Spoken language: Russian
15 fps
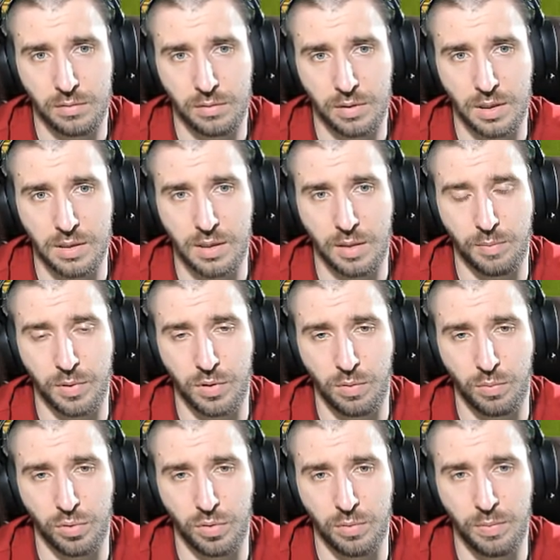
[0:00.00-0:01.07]
если по нем
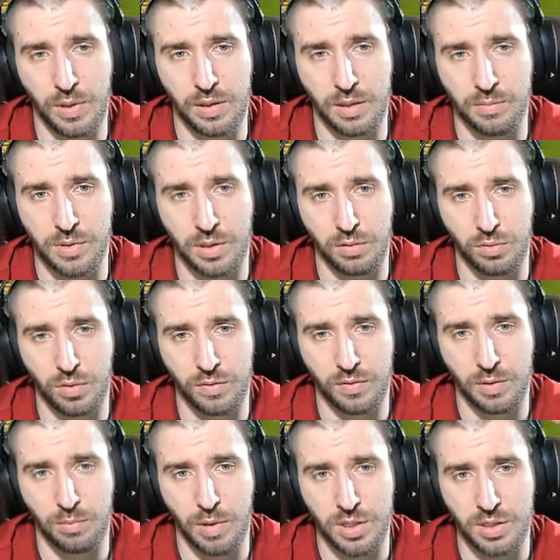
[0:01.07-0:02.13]
будут бить там стрелковые
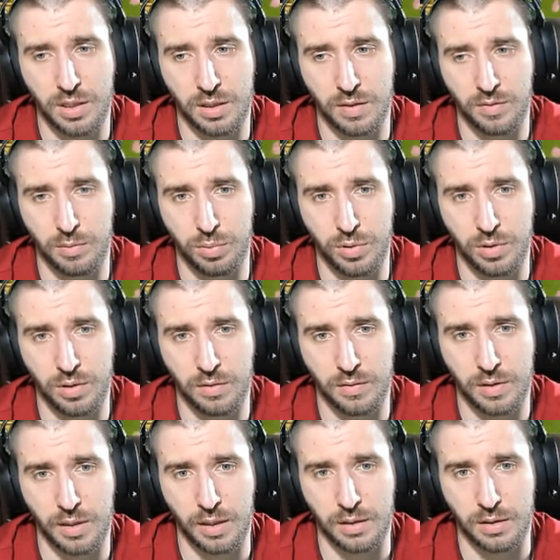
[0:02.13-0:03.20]
башни, этого будет
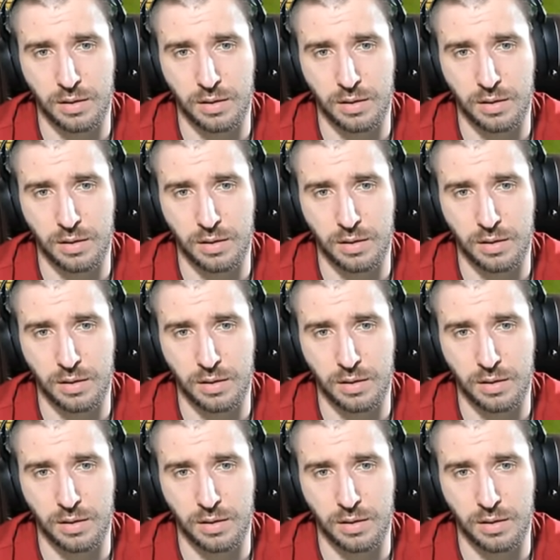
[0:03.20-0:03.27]
хватать.